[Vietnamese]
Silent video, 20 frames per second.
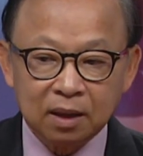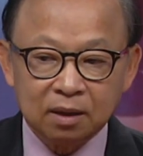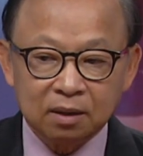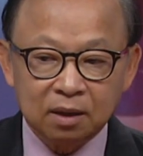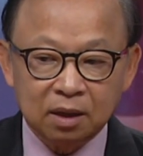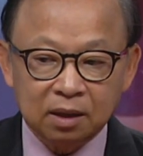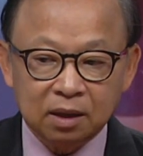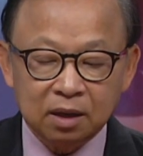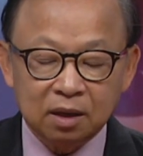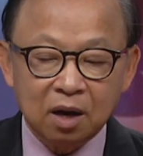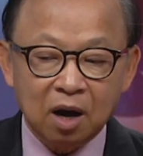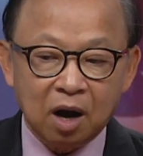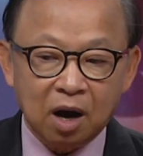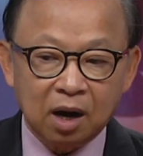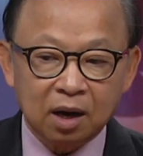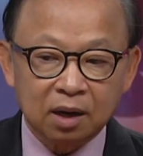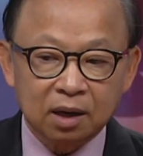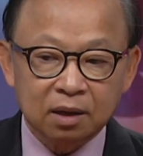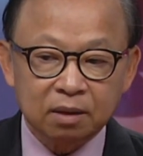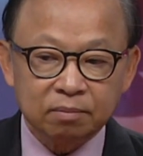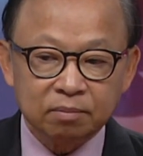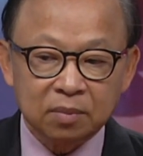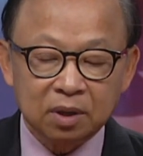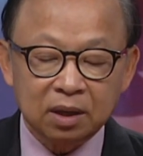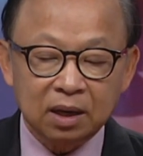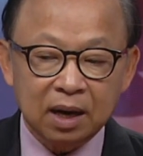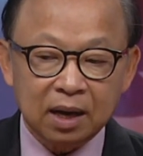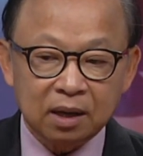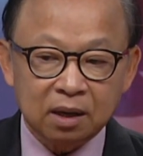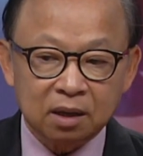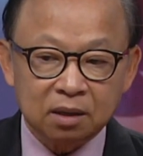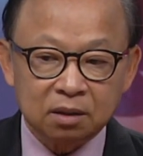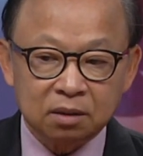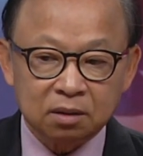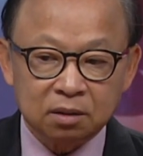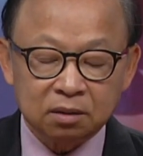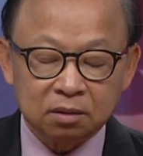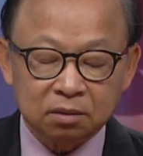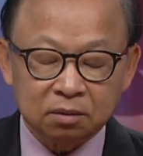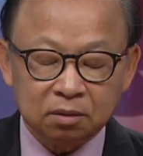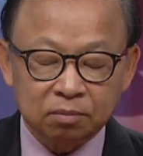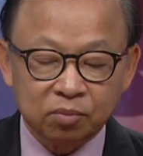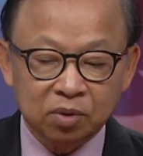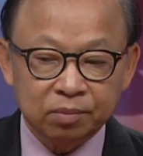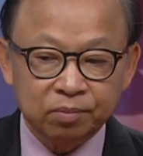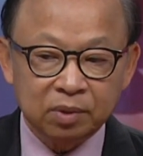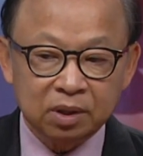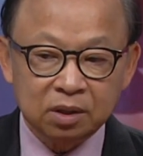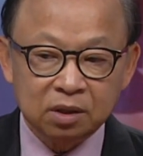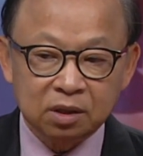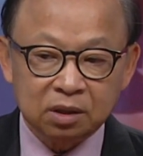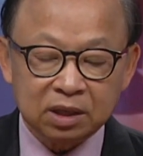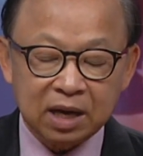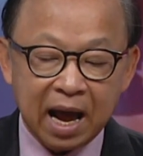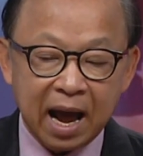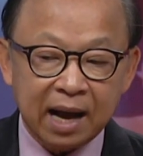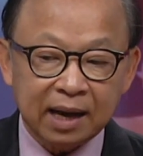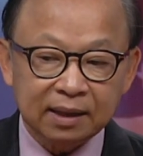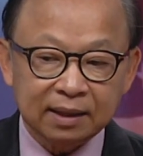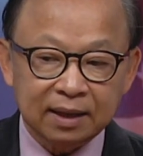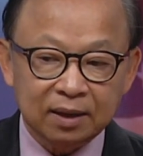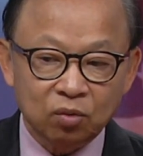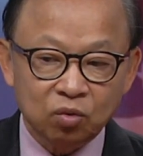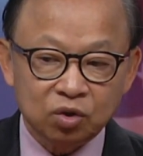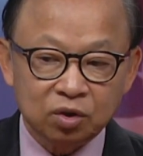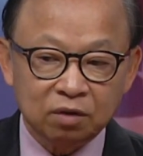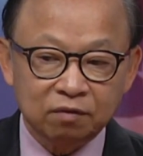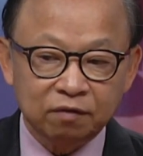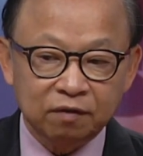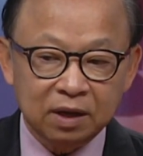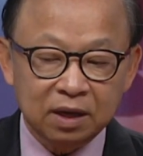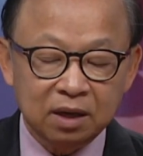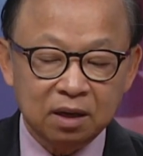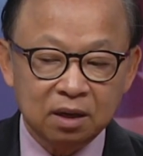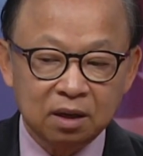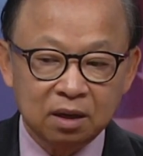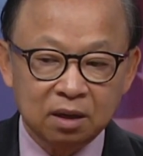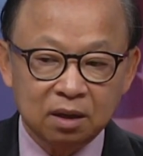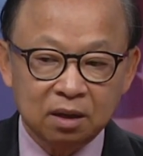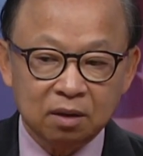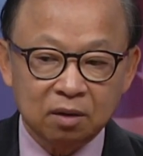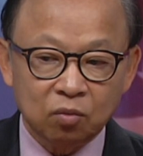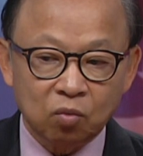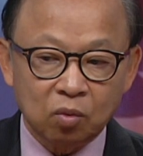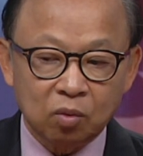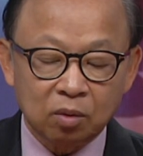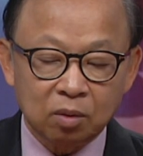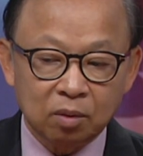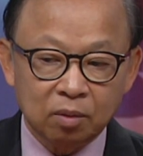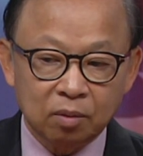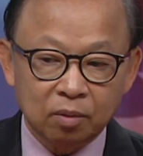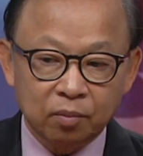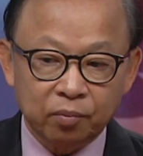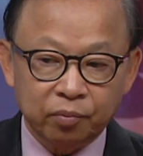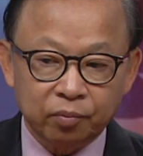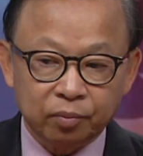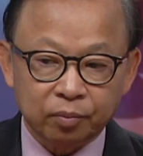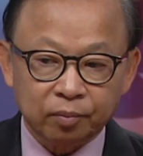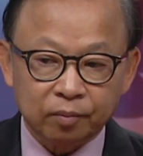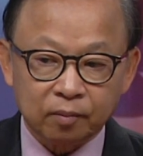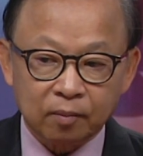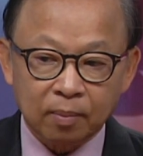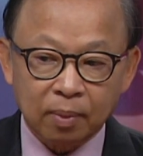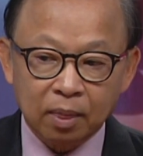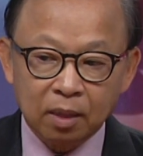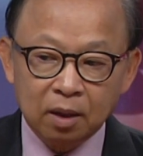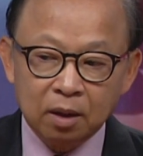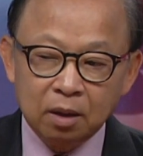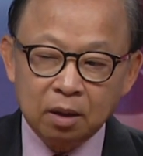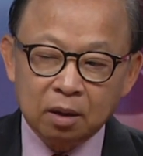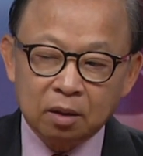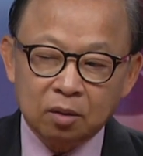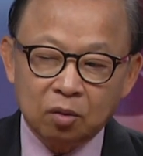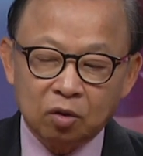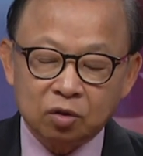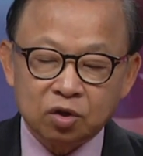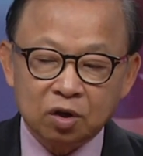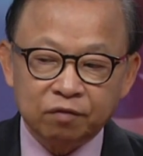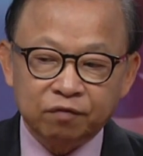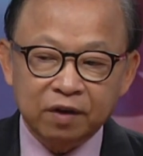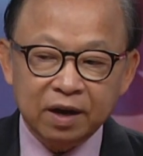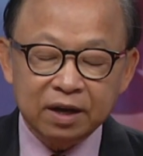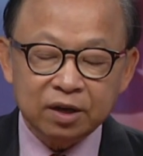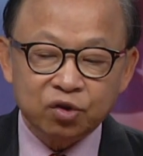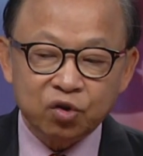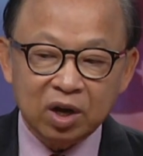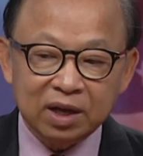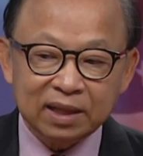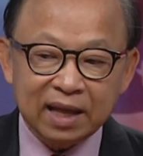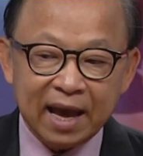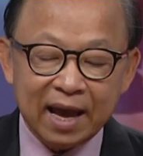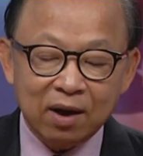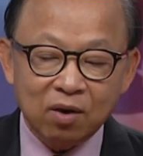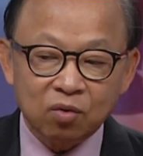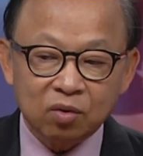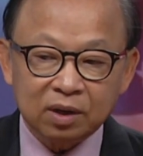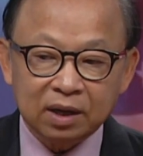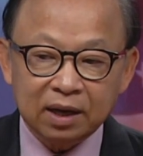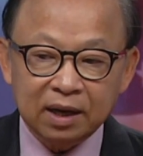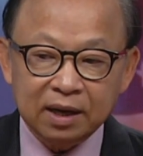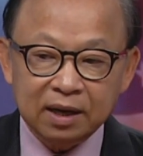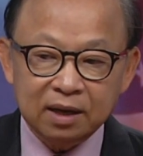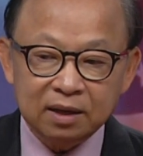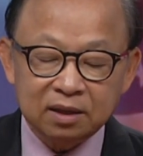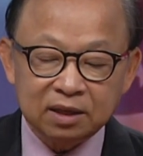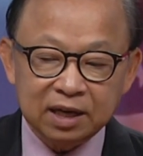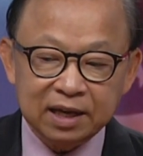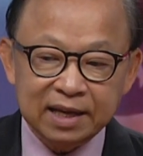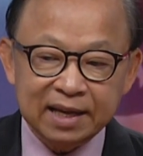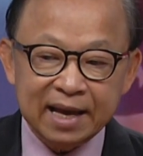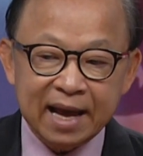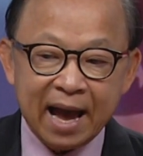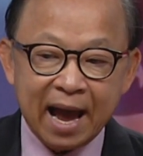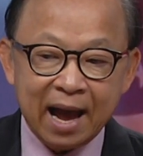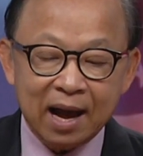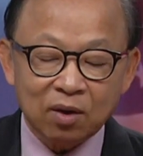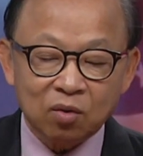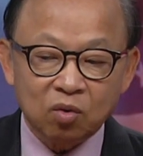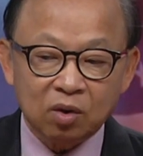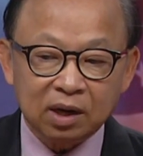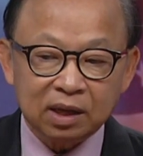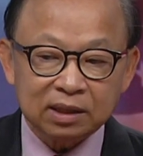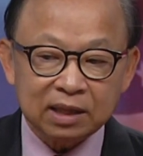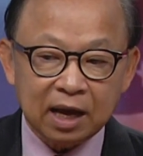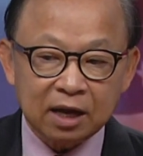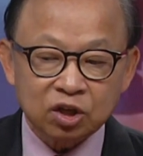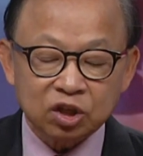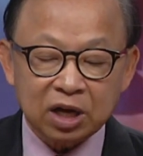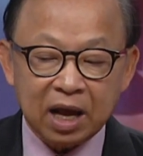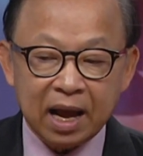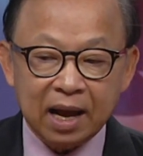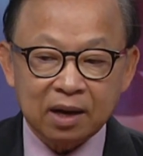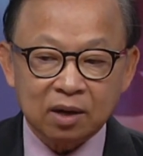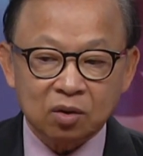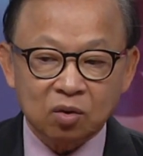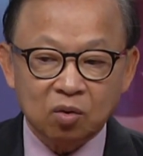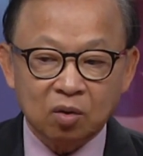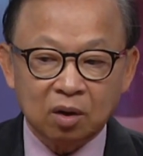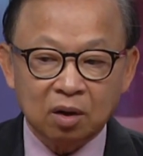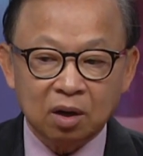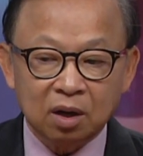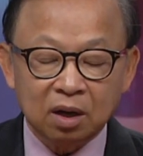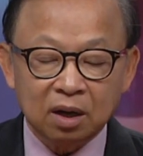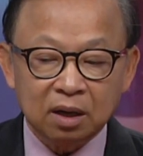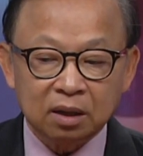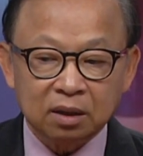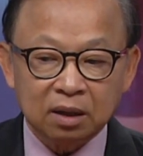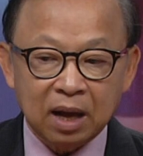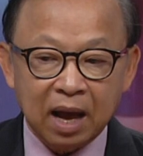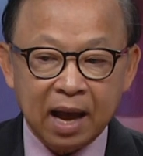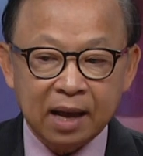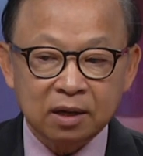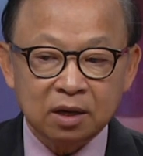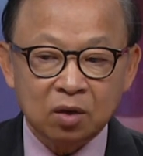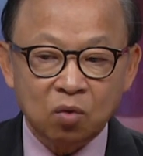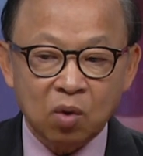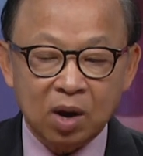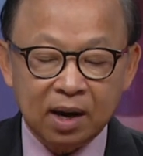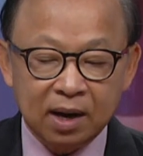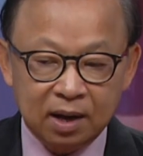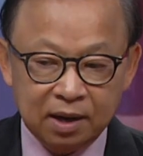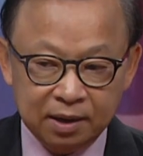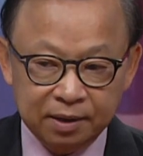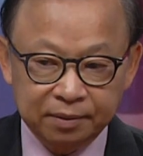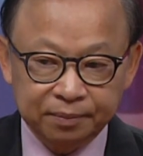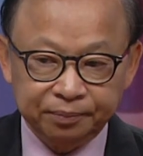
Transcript: thì khi đó đó mới là mới mới được trả cái tiền luật sư phí là luật sư phí thì bao nhiêu là luật sư phí tùy theo cái trị giá của cái tài sản của hai người qua đời